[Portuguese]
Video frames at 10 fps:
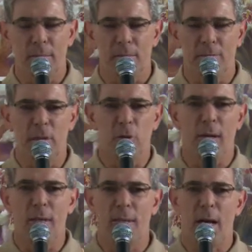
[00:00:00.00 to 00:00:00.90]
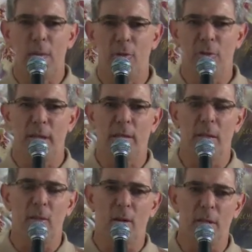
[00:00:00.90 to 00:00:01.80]
visualizarmos entre
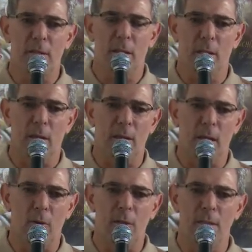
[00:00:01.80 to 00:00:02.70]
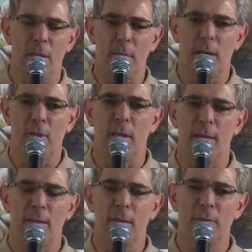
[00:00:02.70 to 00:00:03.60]
nós, na, na nossa
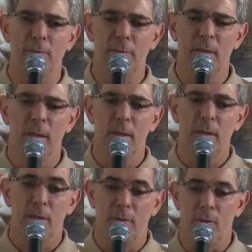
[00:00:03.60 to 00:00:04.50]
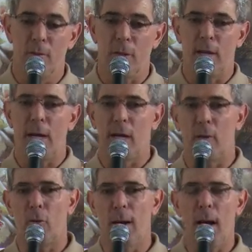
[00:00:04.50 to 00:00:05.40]
imaginação, uma jarra
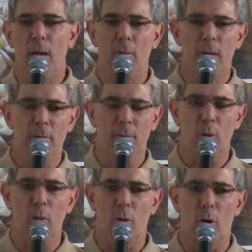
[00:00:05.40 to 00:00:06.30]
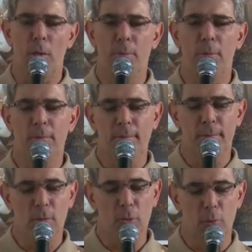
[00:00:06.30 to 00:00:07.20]
com água, um copo
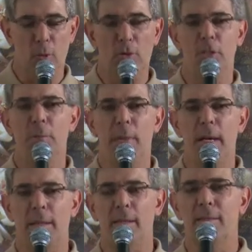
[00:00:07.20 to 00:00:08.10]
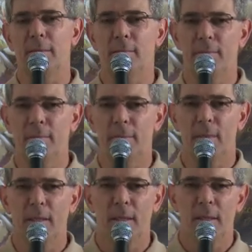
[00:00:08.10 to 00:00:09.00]
e um monte de pedras.
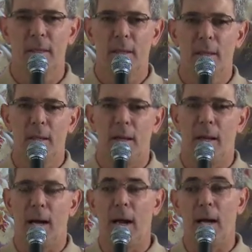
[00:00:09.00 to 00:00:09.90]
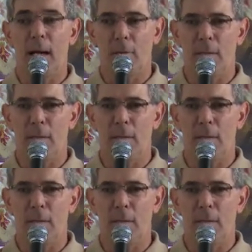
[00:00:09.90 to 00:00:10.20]
A água